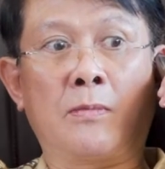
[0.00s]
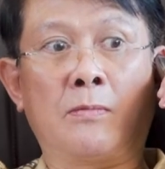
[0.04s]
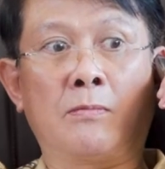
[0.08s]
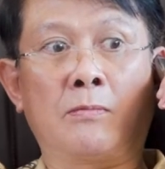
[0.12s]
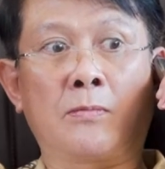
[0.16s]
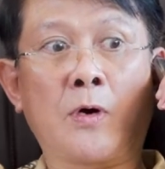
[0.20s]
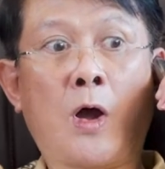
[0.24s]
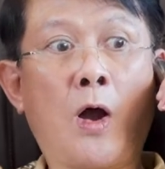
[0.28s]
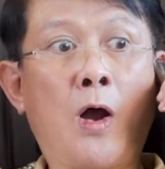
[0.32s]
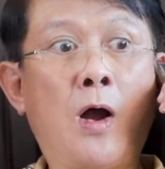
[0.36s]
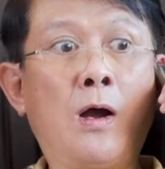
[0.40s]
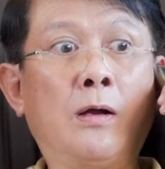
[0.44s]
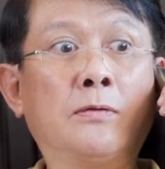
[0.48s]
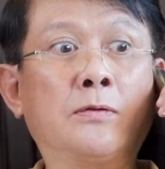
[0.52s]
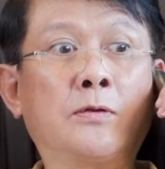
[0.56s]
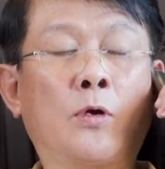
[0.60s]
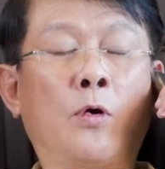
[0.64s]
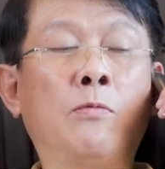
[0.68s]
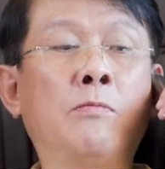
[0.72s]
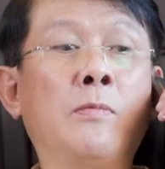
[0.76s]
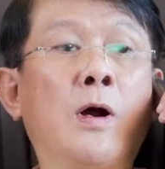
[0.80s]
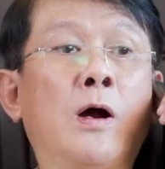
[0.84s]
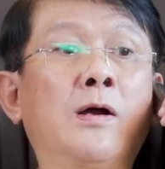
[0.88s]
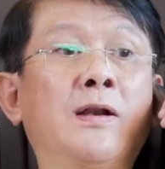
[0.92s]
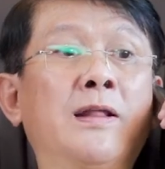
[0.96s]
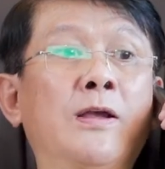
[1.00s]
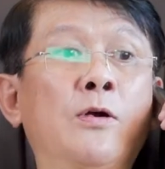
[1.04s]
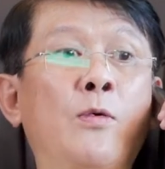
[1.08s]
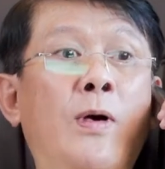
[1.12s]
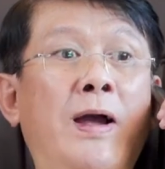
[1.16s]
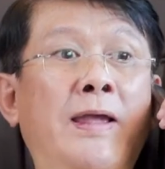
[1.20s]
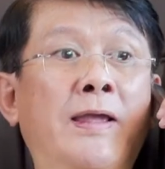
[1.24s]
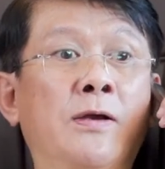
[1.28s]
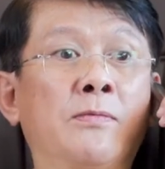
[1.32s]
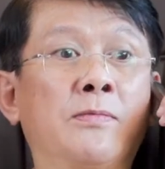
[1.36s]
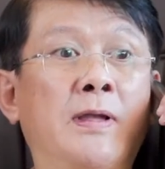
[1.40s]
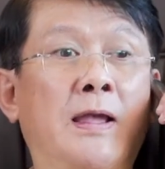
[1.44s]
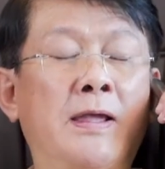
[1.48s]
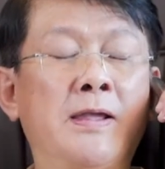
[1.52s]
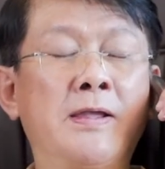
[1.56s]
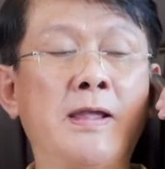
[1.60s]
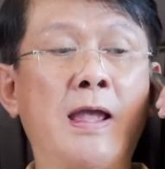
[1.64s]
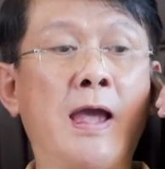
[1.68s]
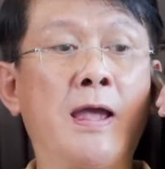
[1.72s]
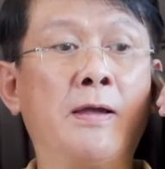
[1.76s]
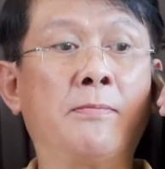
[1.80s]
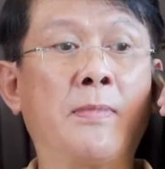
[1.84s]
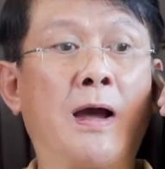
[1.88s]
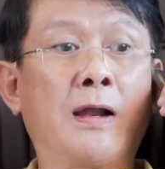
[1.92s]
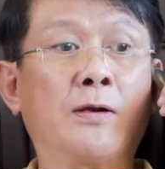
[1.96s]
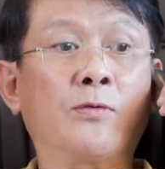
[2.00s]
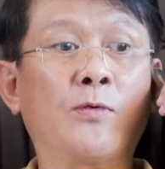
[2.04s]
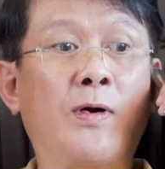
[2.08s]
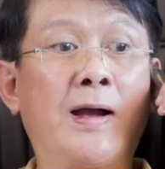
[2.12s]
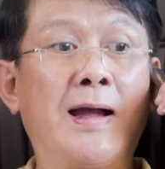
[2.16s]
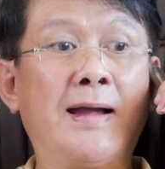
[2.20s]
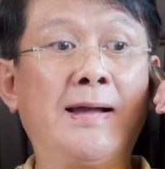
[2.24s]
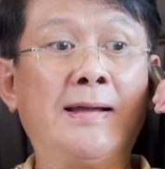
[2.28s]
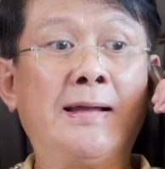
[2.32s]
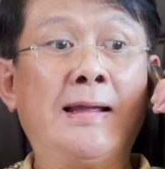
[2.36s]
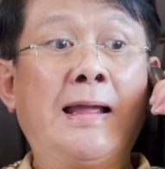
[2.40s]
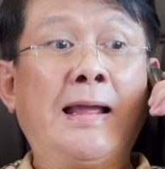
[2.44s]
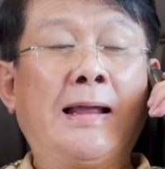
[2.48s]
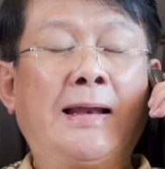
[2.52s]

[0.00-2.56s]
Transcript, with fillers: đó tụi bữa đi quay cũng vậy về mệt quá